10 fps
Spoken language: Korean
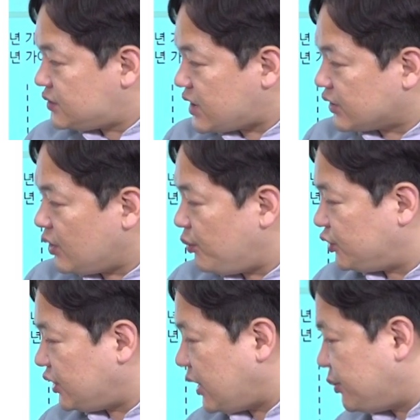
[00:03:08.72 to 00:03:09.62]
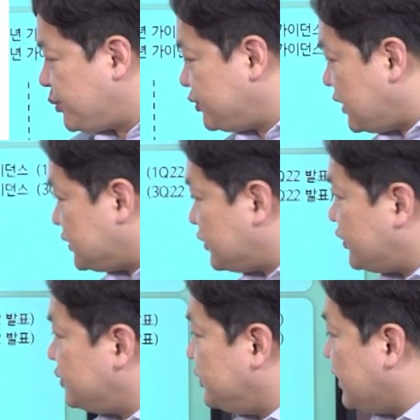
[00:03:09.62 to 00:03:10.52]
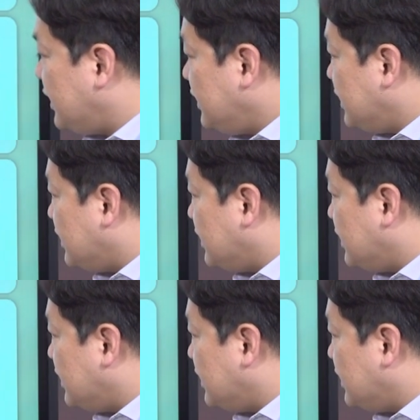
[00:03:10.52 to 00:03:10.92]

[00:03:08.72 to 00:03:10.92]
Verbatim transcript: 작년보다 대부분 다 늘었습니다.